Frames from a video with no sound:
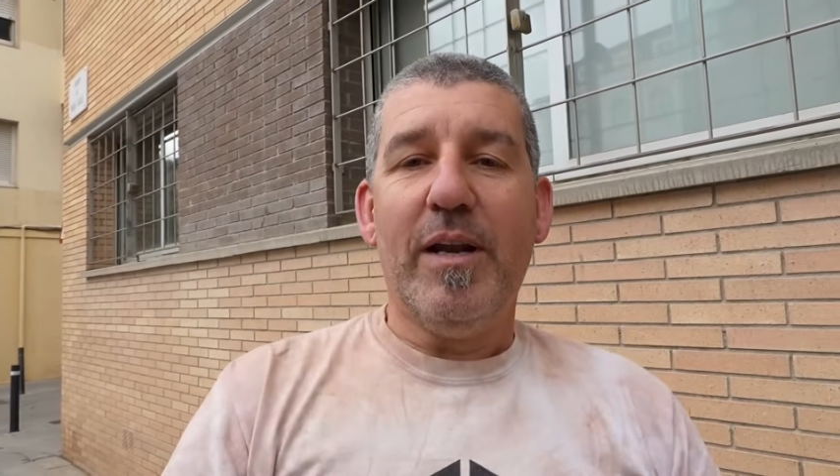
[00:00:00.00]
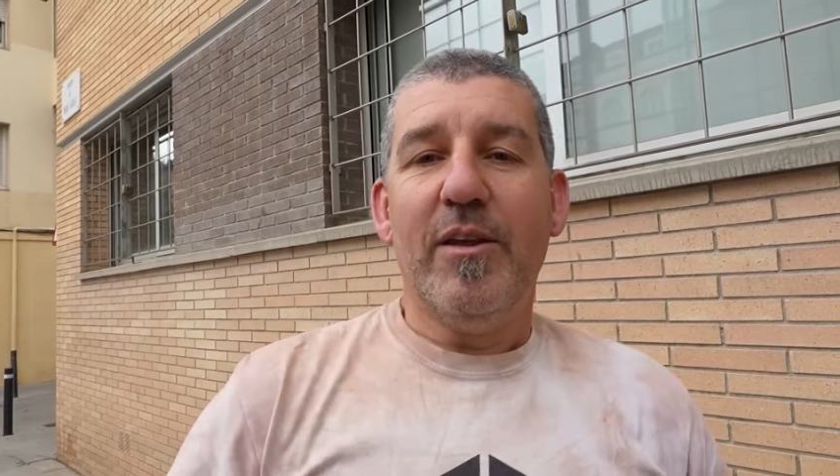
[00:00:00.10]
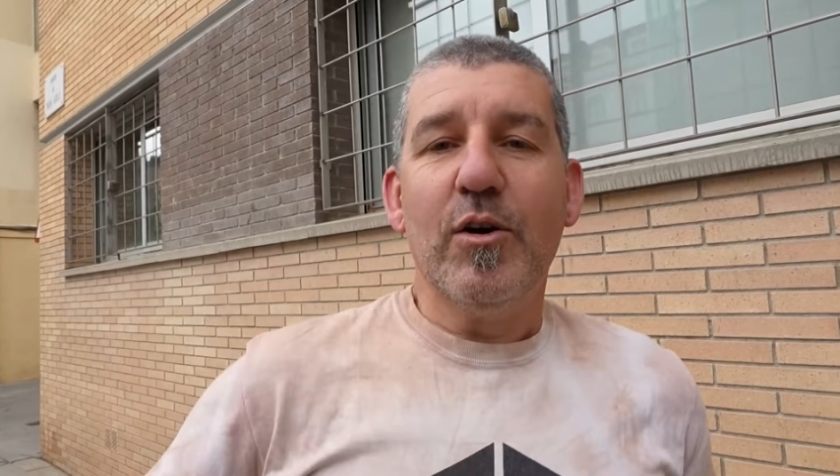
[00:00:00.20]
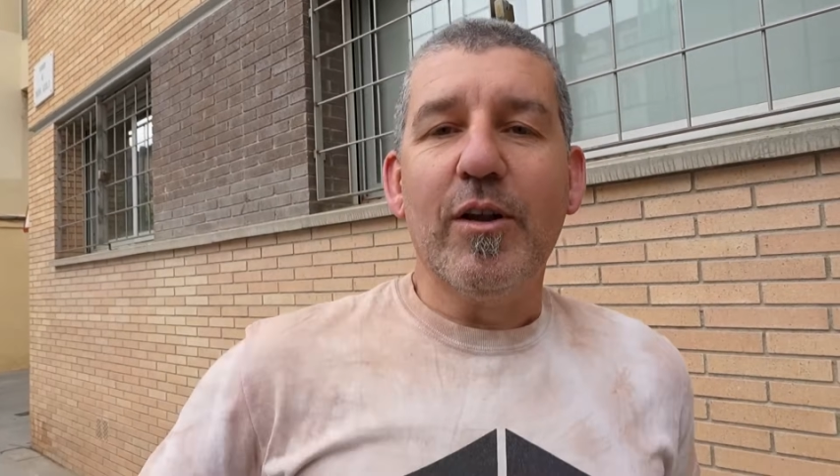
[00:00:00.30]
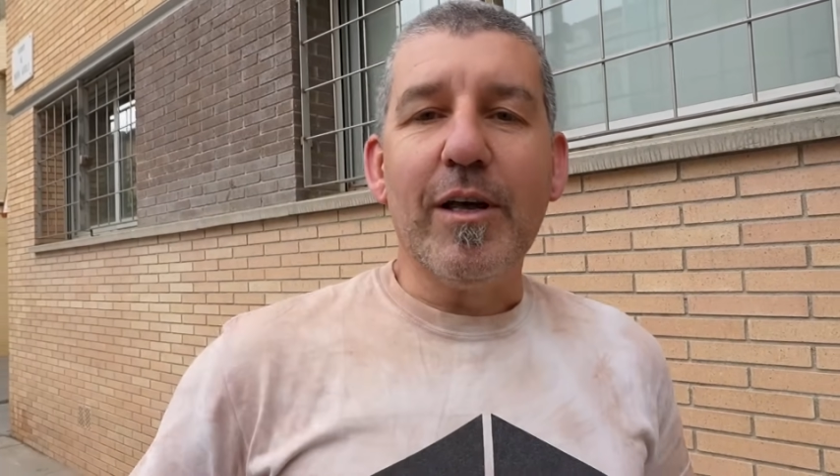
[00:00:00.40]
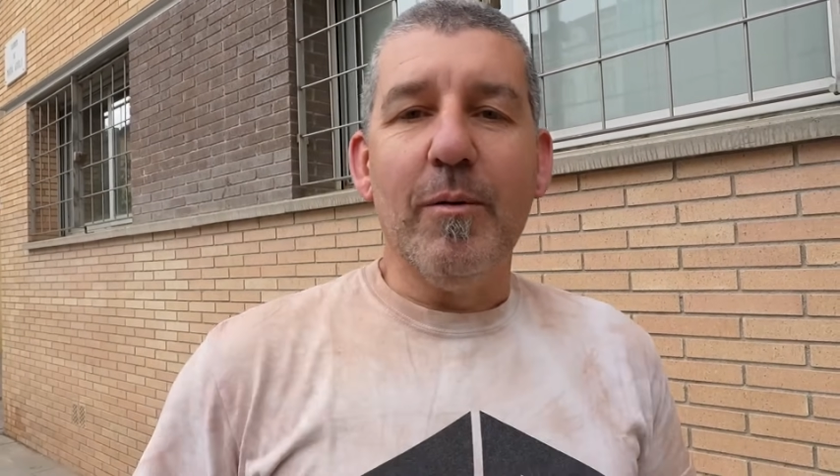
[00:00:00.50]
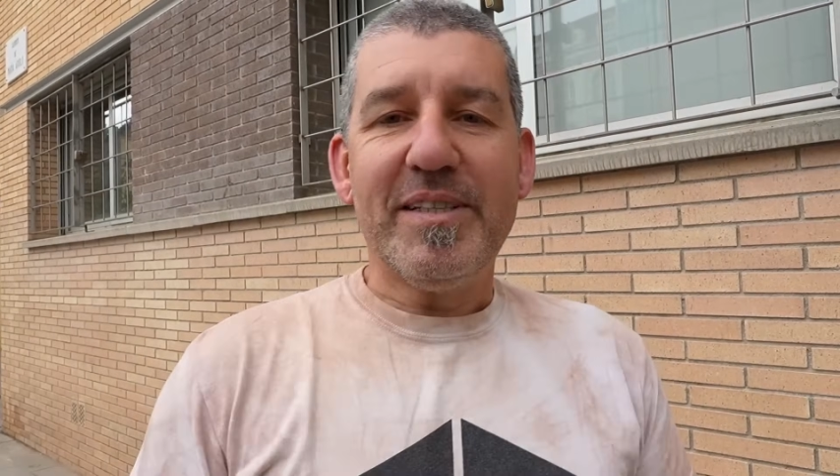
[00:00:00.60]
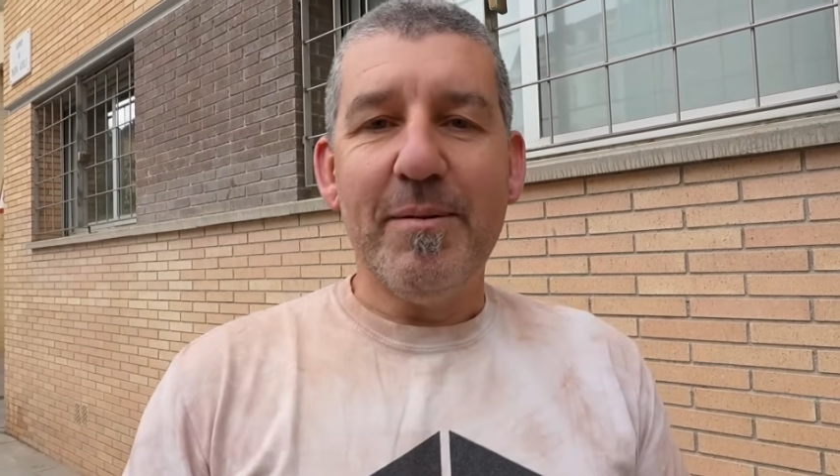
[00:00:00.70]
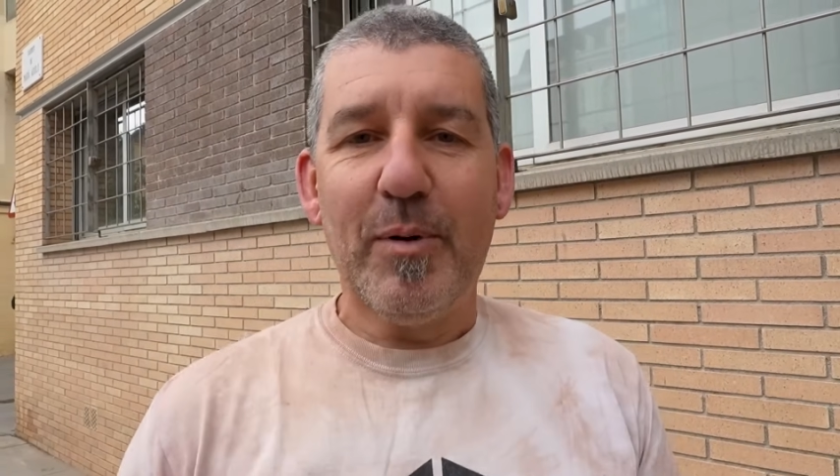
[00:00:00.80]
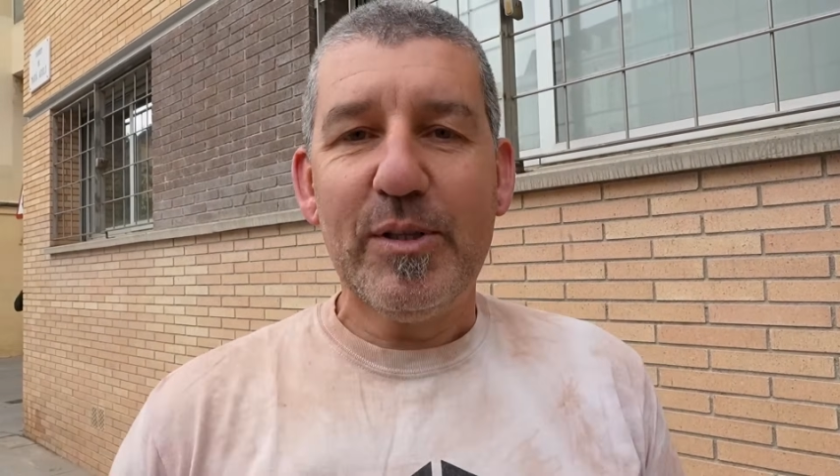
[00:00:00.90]
Bueno, yo creo que lo
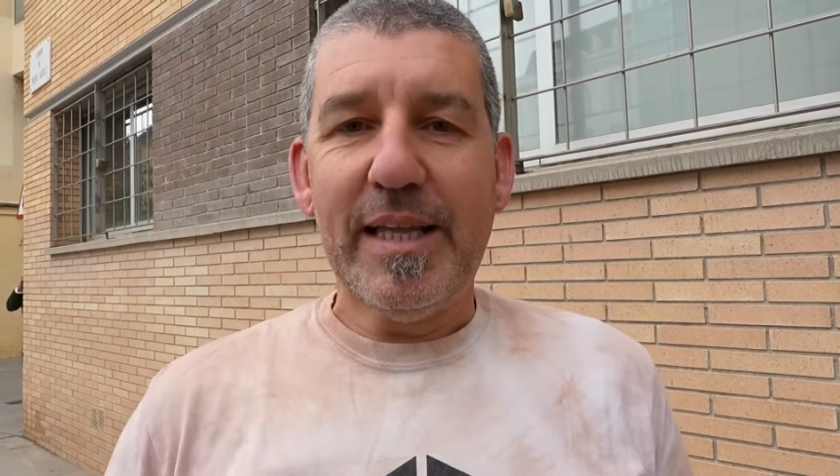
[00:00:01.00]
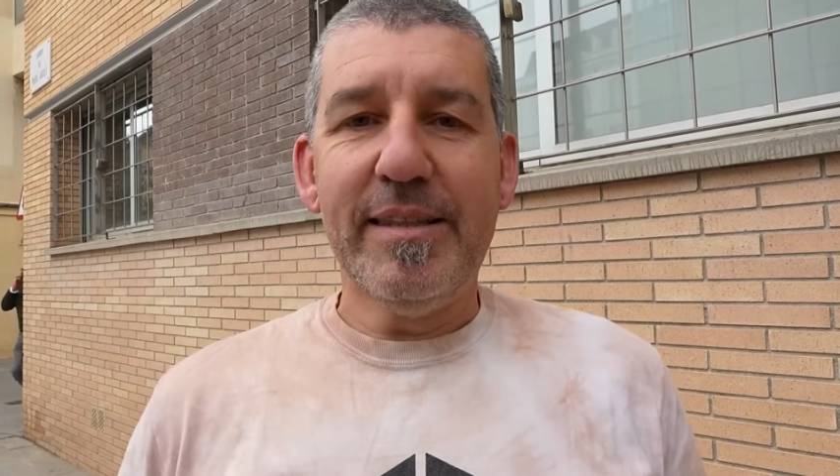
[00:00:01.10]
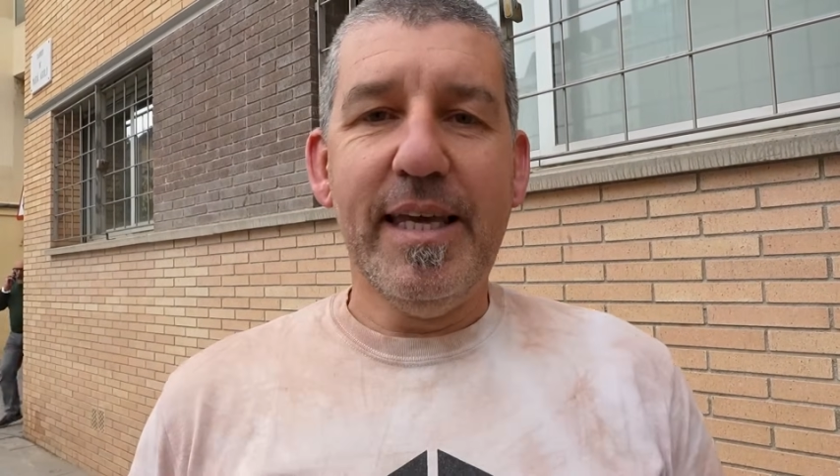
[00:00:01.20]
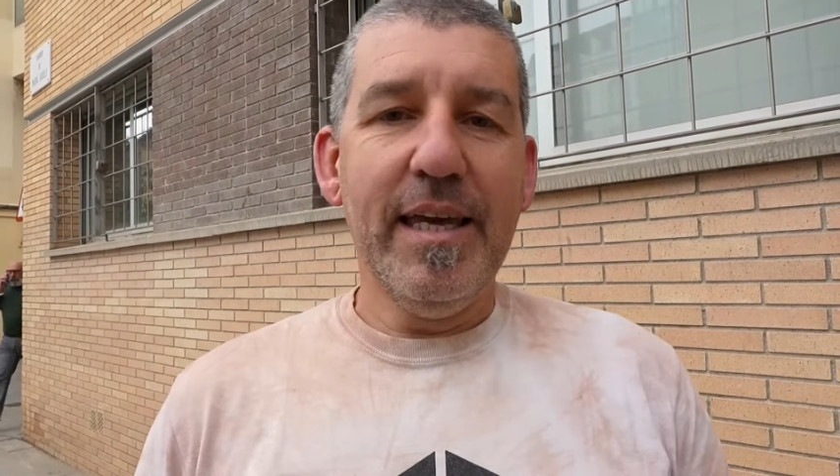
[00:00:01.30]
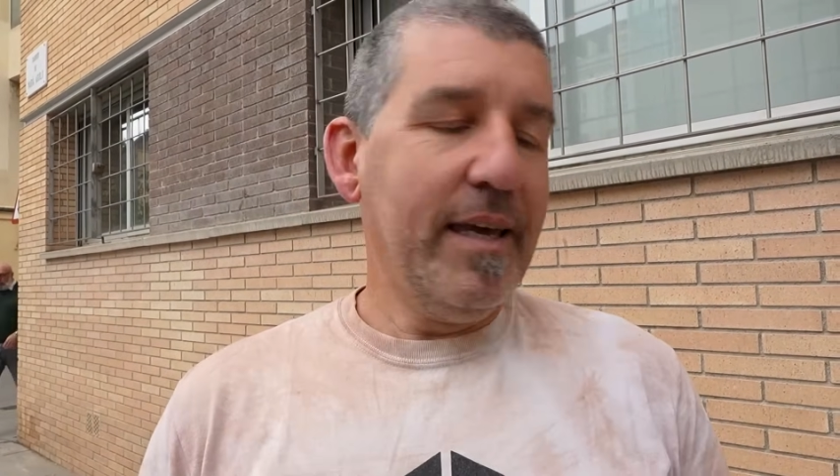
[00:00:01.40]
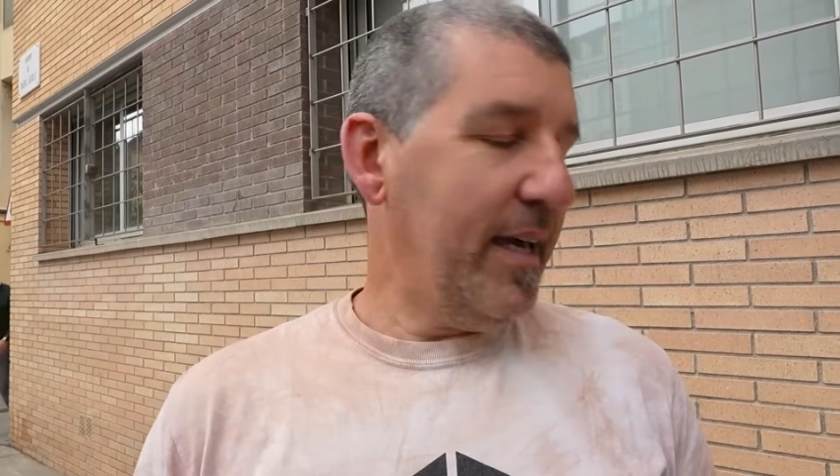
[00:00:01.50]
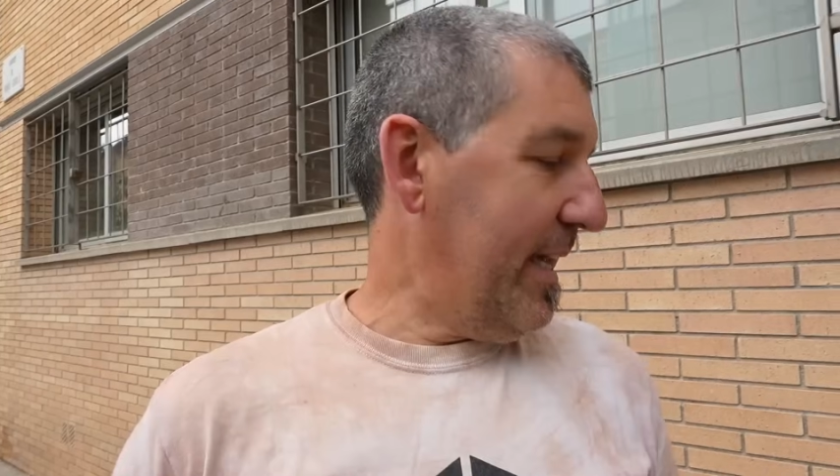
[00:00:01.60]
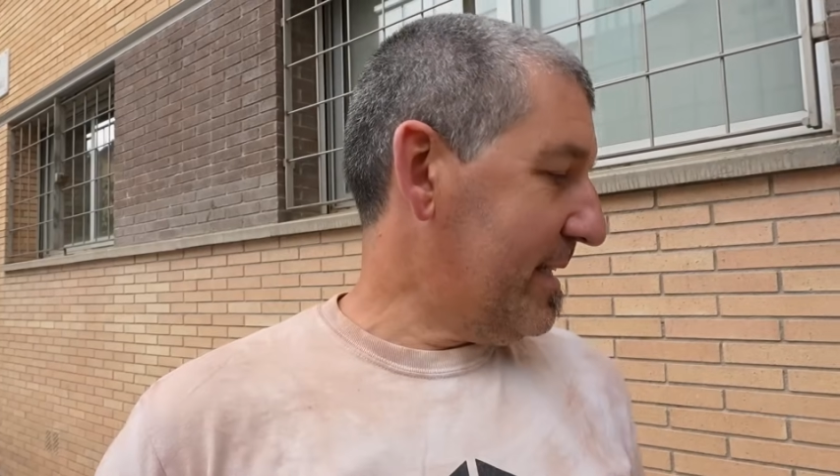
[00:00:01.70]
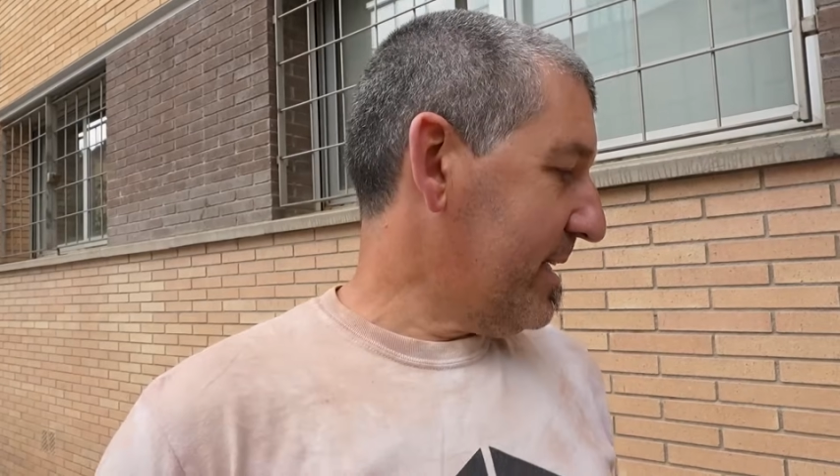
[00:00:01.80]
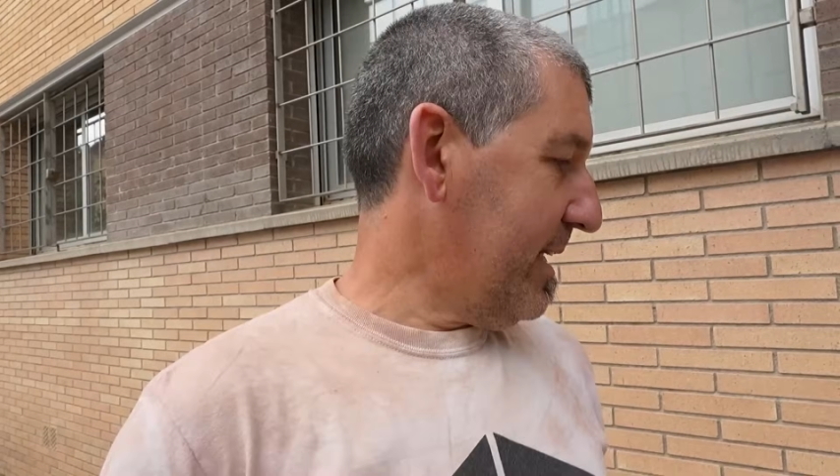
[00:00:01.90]
más importante
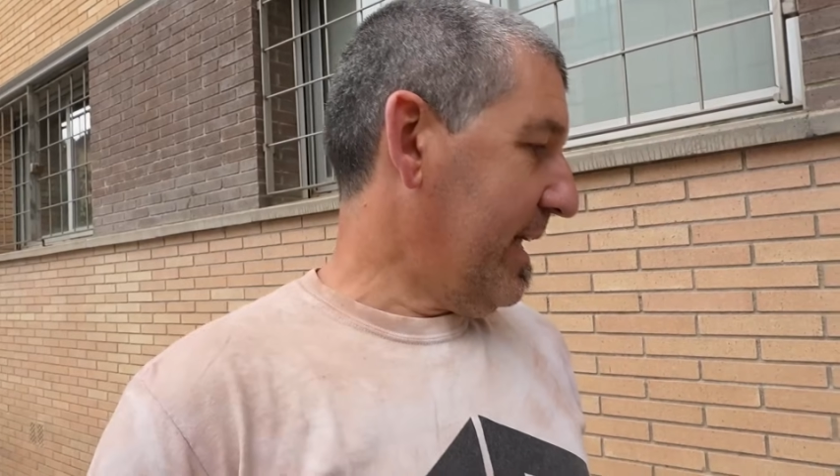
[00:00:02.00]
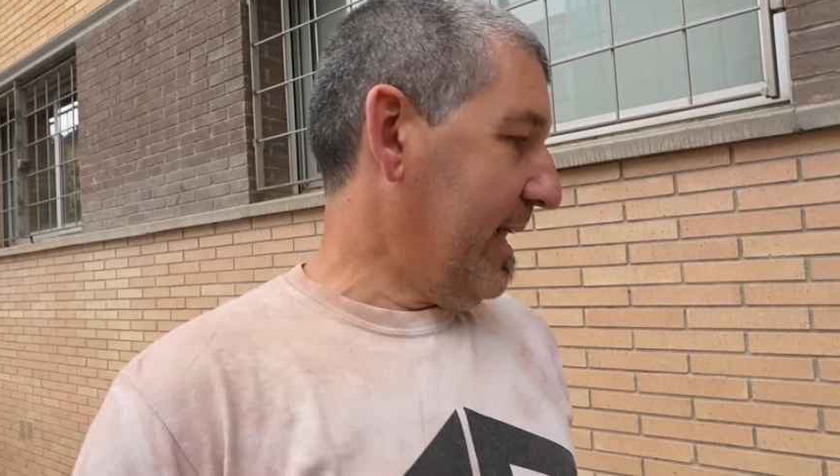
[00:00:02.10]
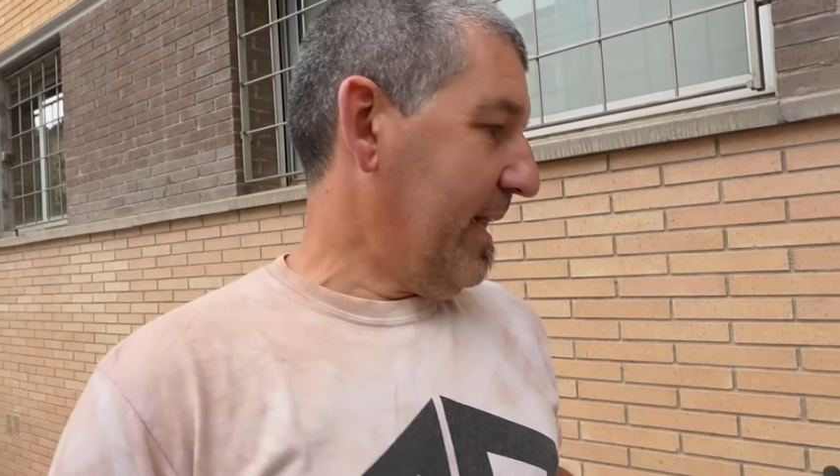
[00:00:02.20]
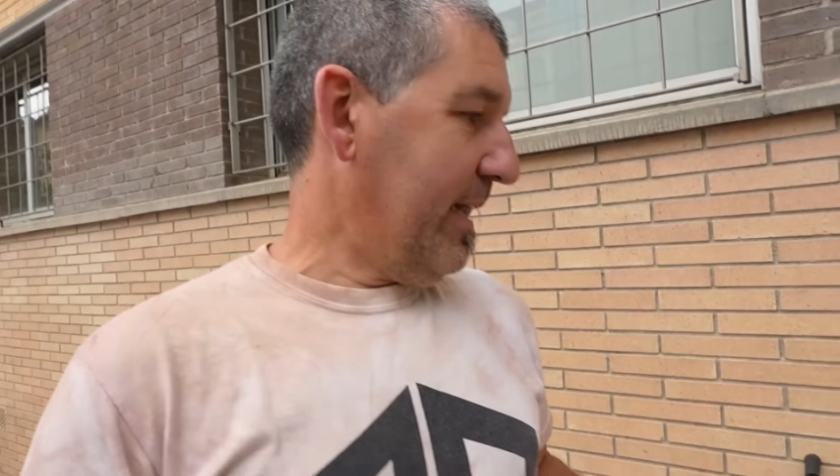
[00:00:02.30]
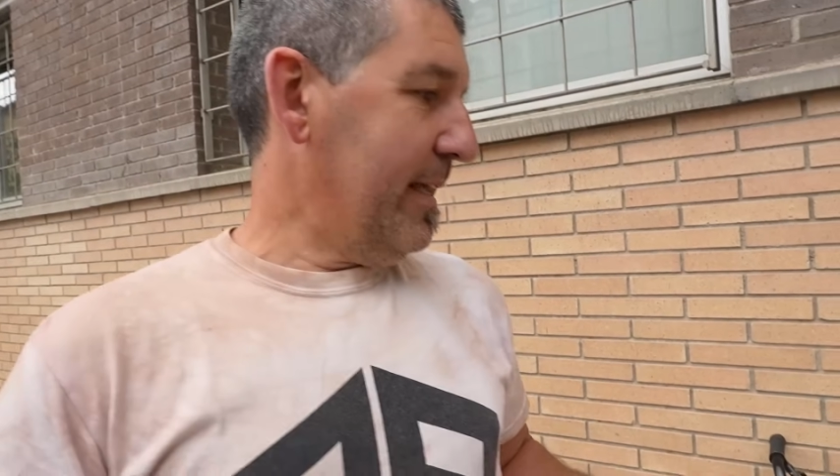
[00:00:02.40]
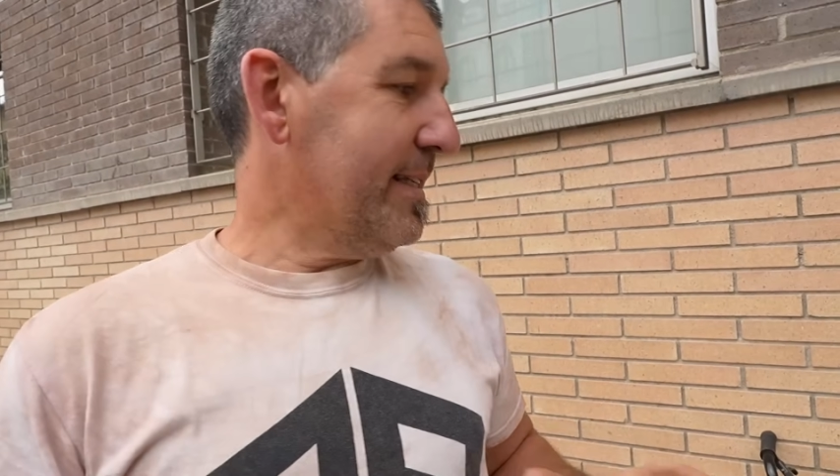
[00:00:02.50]
es eh,